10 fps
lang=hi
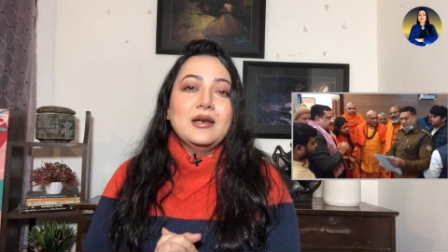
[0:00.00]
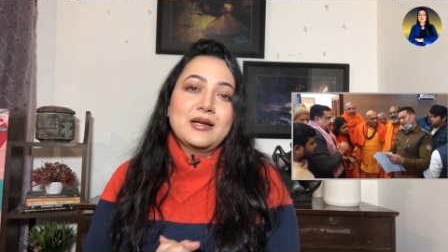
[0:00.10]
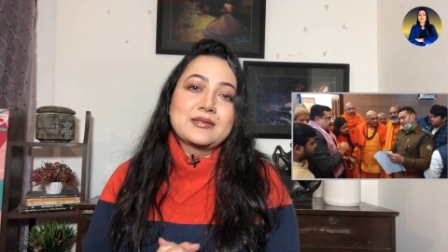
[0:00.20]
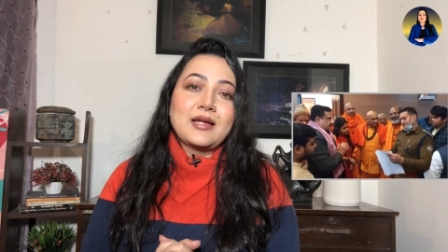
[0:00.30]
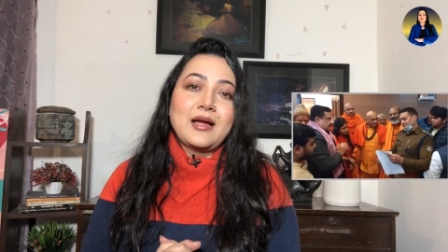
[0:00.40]

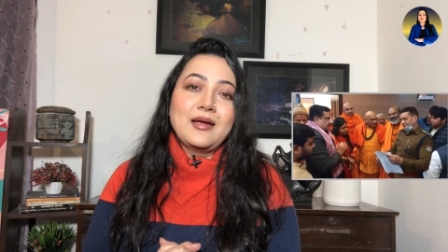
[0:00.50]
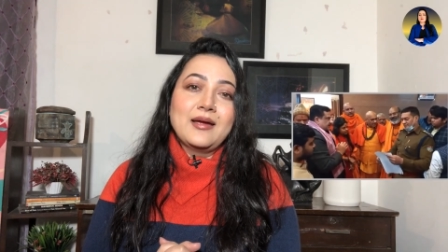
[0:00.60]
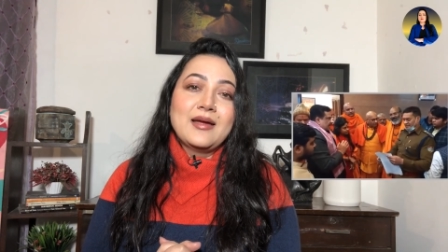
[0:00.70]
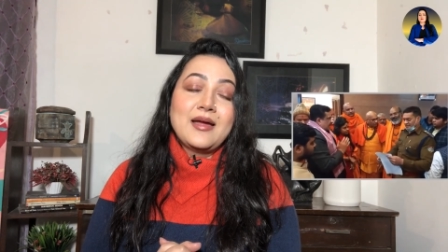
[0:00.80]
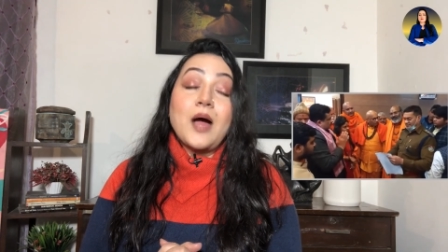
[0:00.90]
लगता है
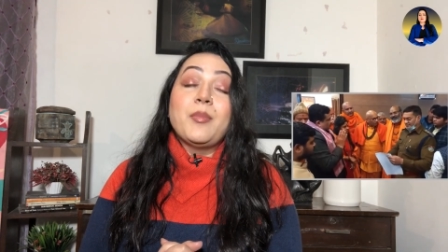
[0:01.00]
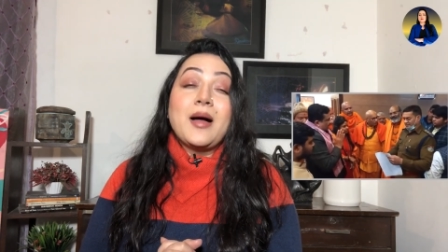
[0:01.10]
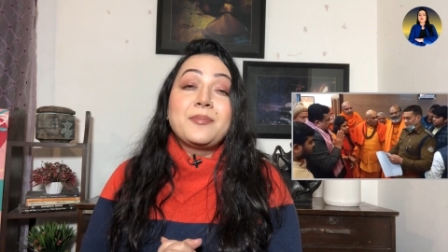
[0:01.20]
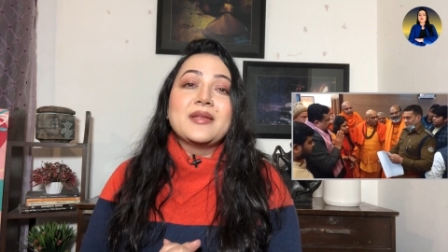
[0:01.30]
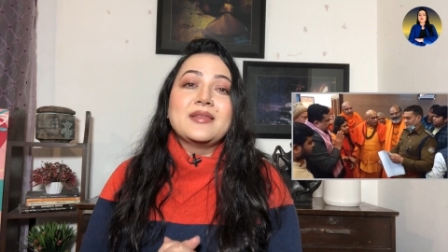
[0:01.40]
अब
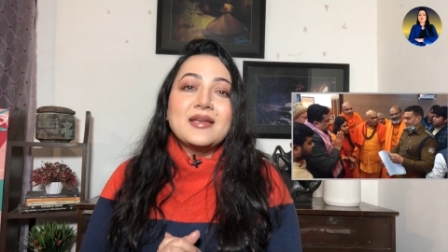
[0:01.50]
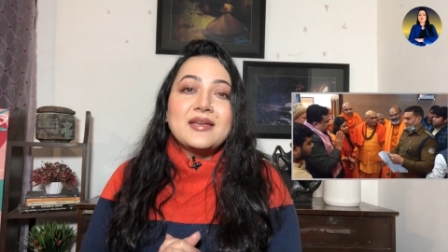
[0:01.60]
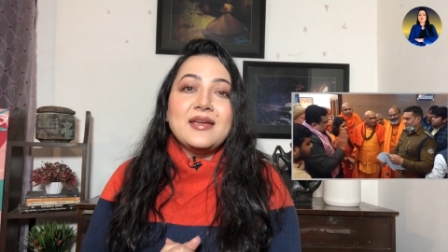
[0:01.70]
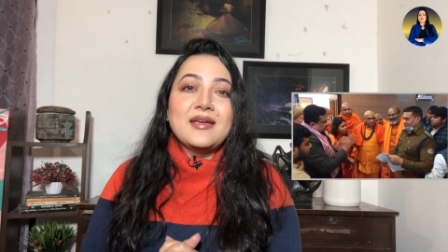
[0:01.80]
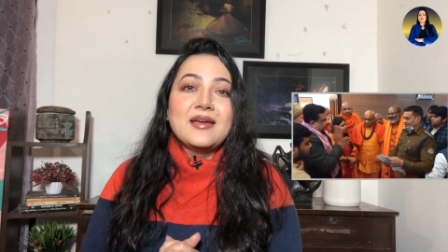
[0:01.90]
आप ये
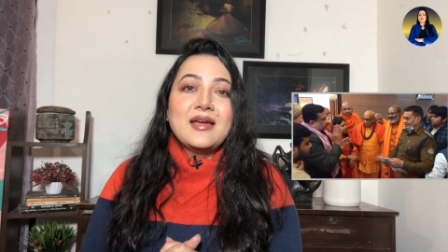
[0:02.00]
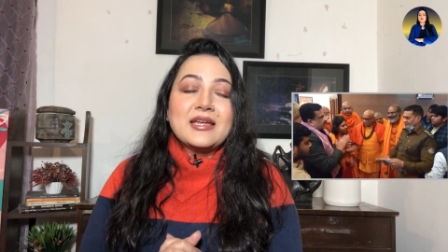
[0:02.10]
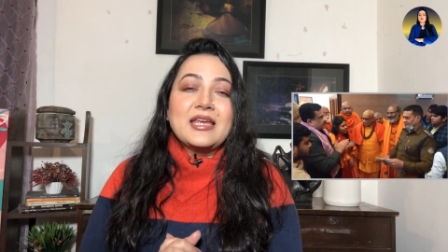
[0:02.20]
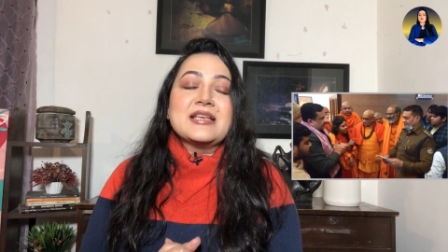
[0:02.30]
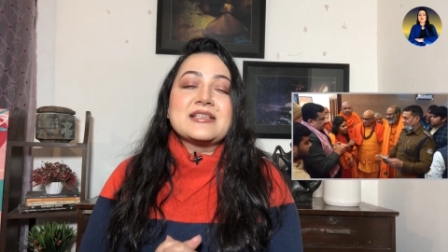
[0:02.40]
देखिए
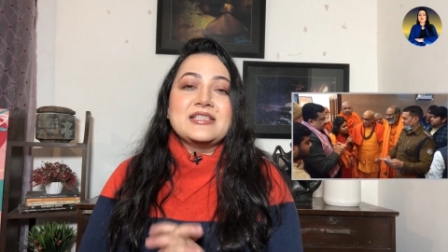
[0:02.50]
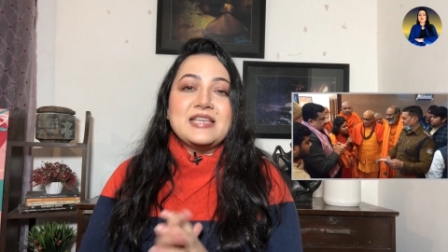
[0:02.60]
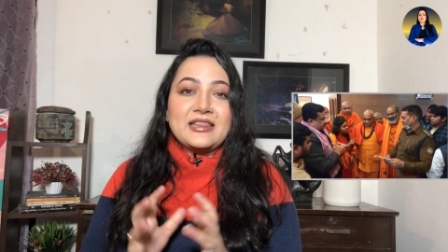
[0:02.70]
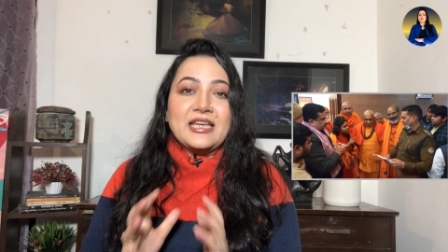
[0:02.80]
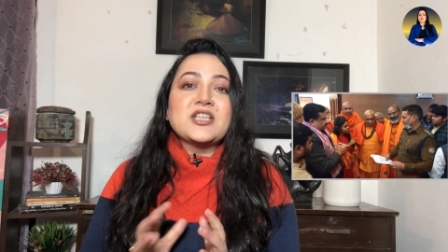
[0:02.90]
कि
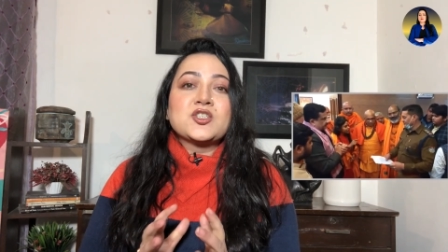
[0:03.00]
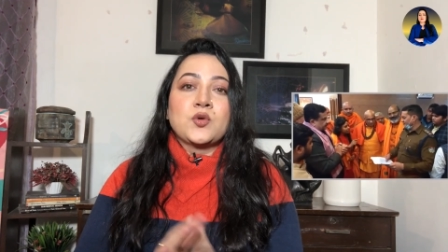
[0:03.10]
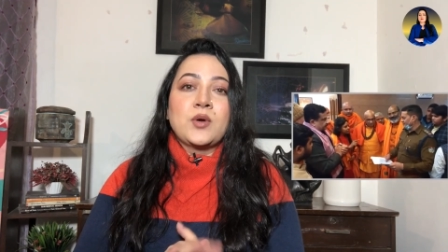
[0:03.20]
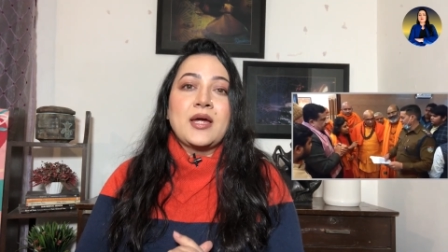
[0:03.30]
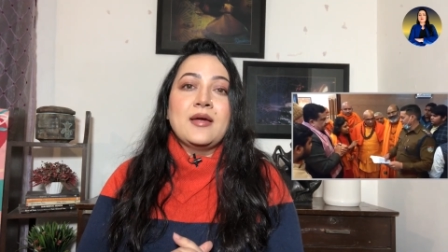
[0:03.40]
ये देश
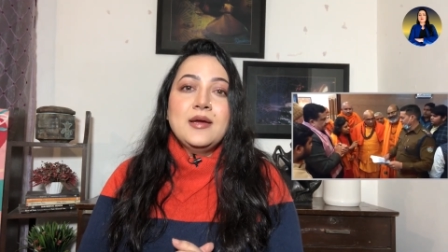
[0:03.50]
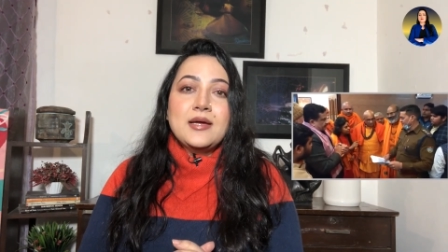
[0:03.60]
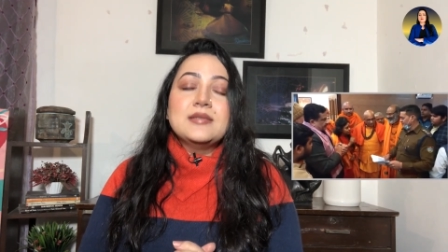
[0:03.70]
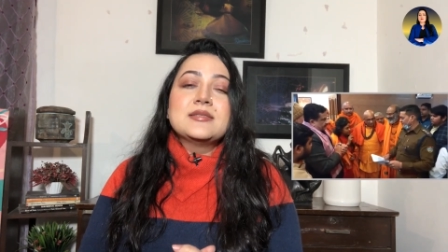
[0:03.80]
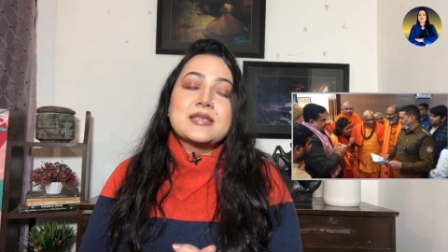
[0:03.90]
जो है
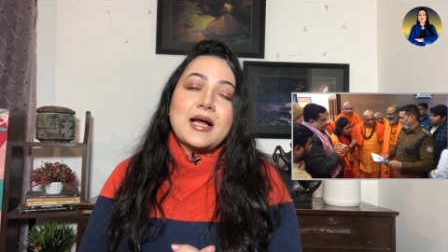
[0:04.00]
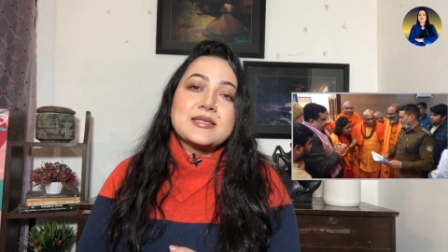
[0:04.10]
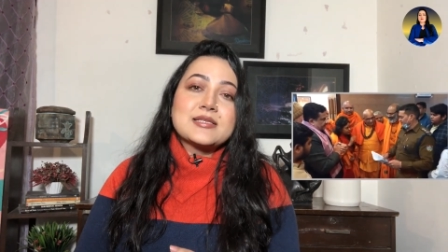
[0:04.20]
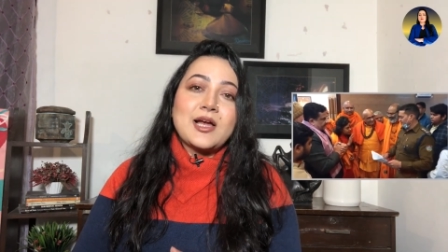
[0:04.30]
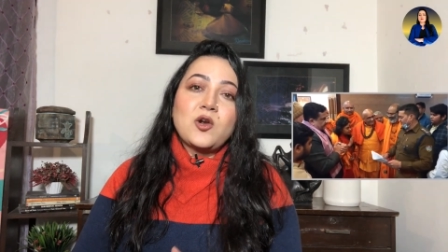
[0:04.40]
इन
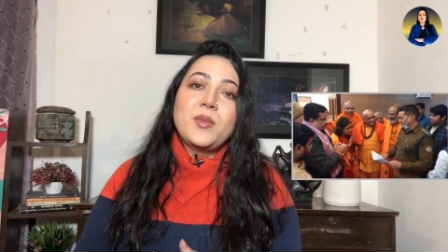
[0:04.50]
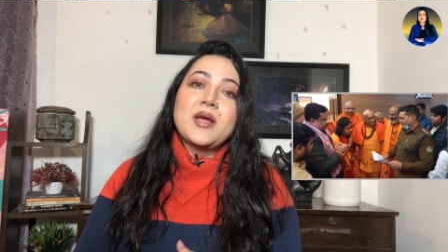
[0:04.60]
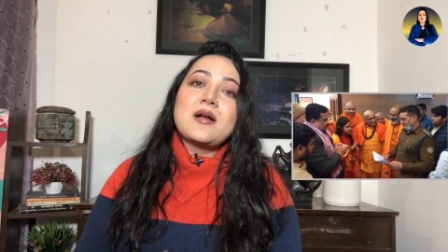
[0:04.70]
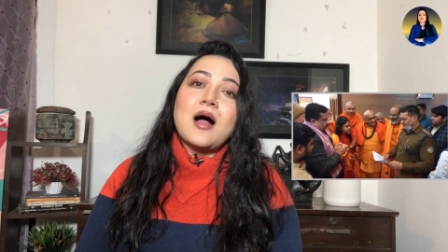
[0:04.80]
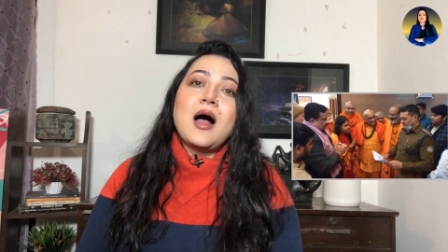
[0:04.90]
सात सालों
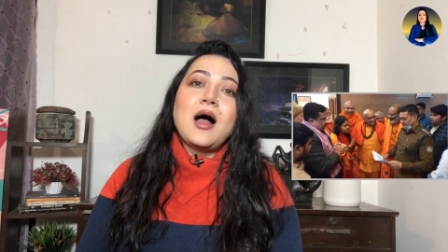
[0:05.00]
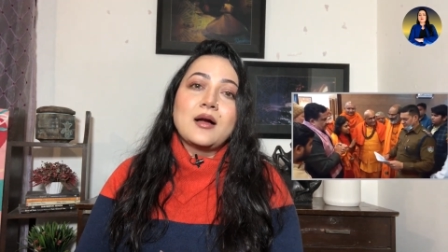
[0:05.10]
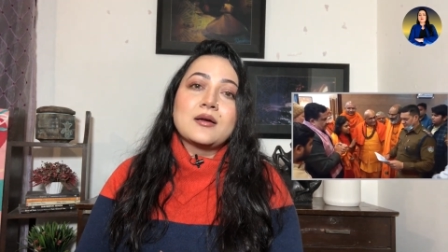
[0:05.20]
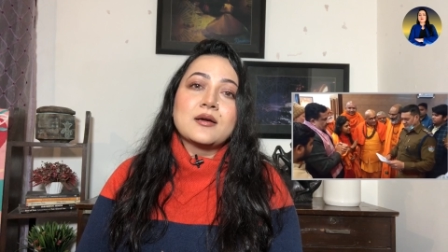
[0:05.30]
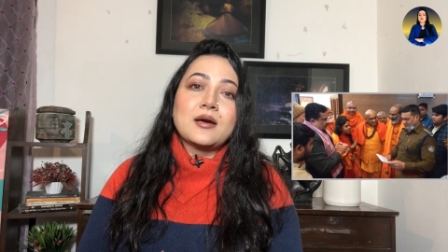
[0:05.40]
में कहाँ
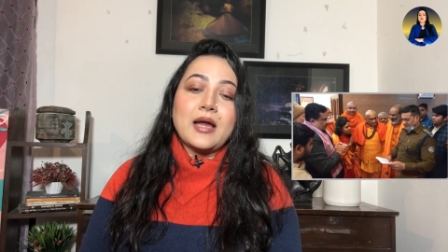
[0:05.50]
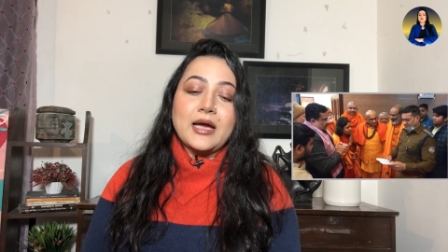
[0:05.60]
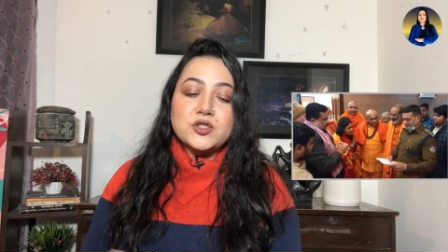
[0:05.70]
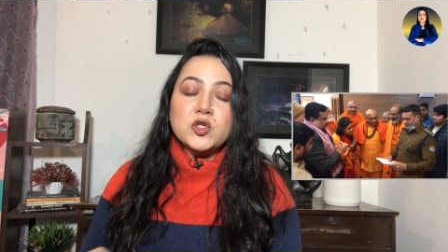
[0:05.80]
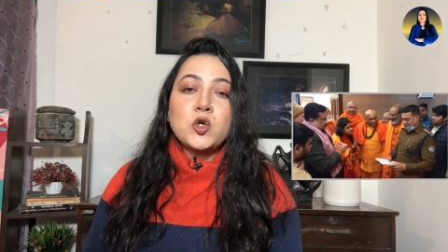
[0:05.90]
आकर खड़ा
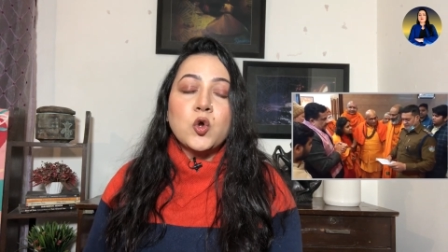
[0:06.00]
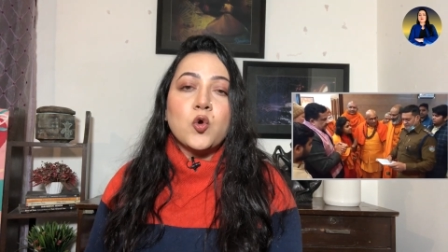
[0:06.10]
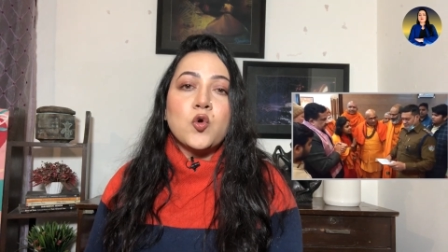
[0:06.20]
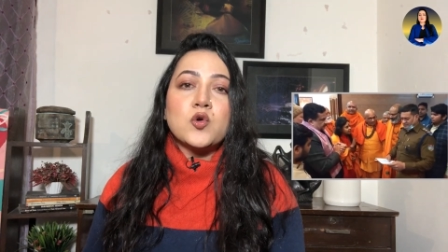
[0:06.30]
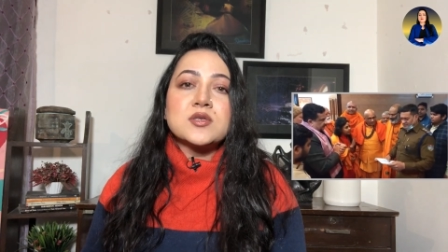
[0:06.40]
है जिन
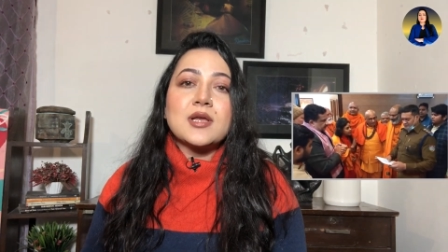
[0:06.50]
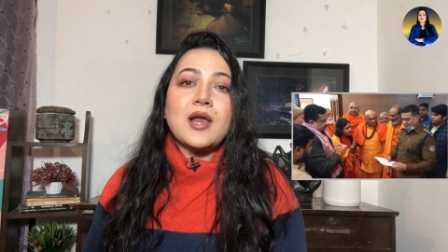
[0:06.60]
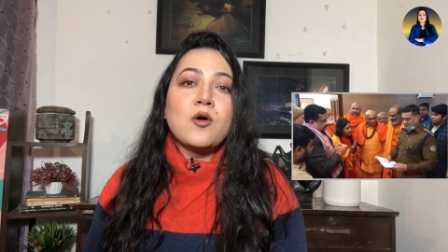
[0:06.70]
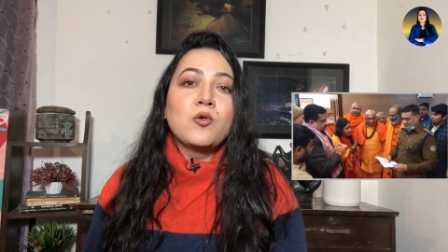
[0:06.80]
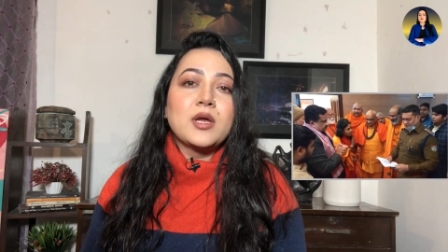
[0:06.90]
लोगों को
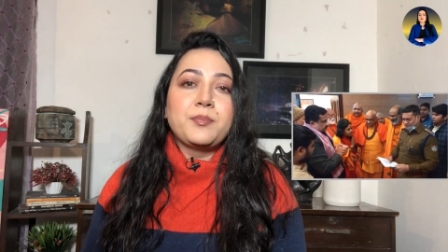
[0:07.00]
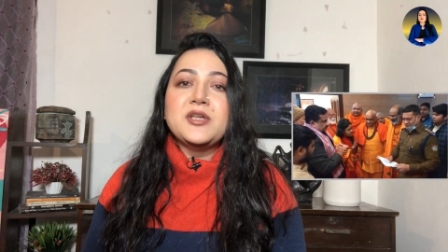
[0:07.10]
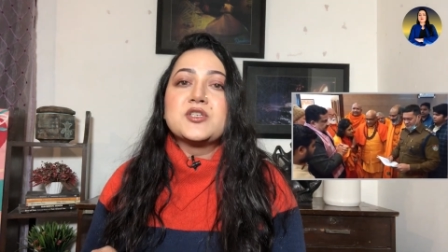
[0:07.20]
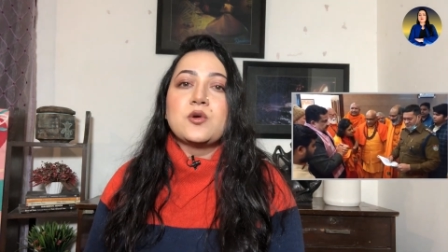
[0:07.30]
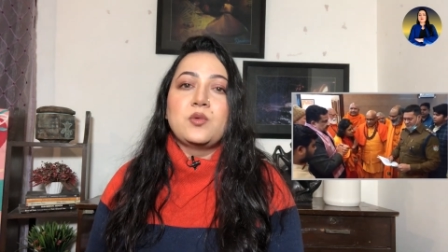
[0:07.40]
सलाखों के
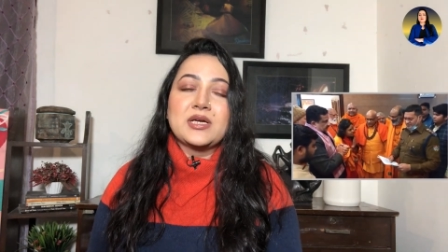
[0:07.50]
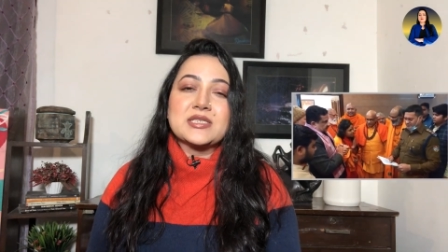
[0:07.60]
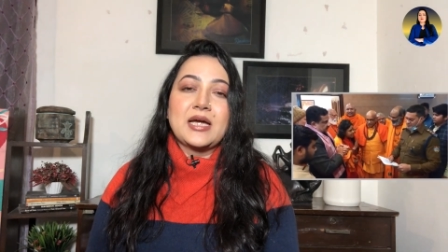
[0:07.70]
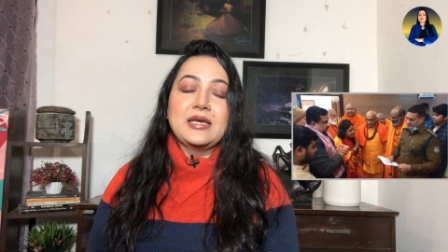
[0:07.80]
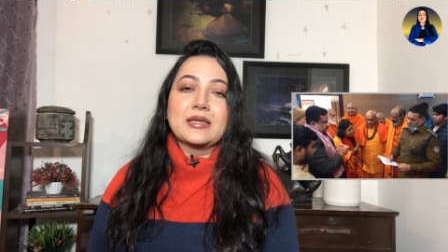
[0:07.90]
पीछे होना
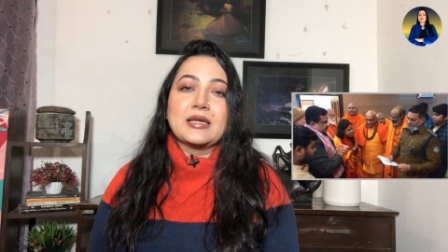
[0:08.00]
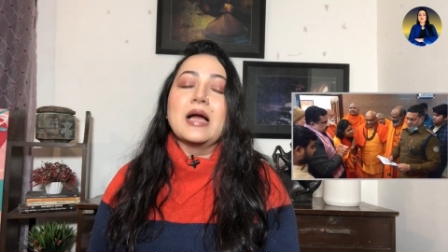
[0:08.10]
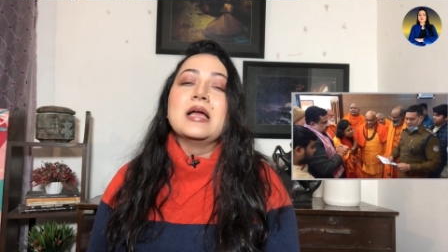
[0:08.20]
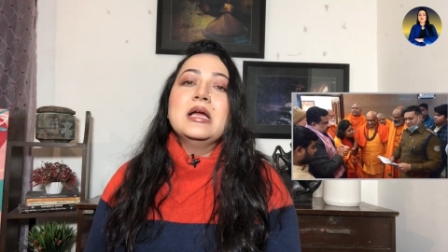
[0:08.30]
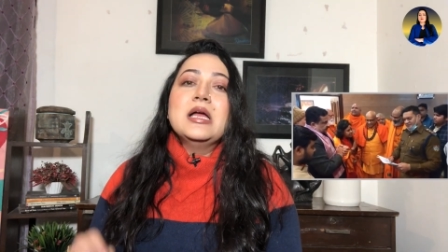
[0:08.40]
चाहिए था